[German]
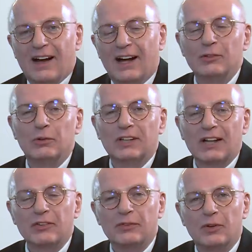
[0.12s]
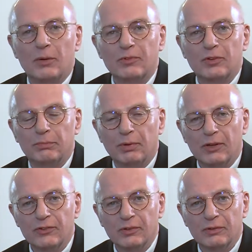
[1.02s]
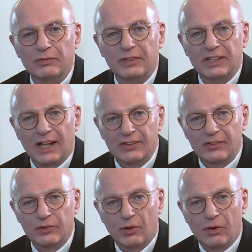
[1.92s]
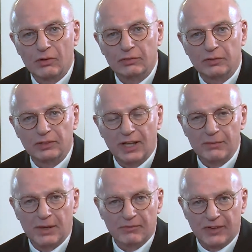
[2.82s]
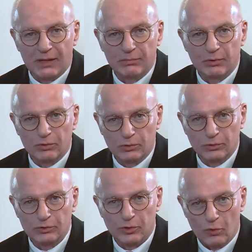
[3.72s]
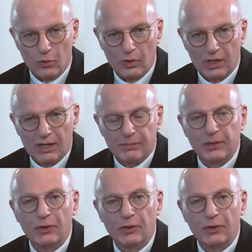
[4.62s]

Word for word: Hallo und herzlich willkommen zum Börsen- und Finanztalk von MM Warburg und Co. Mein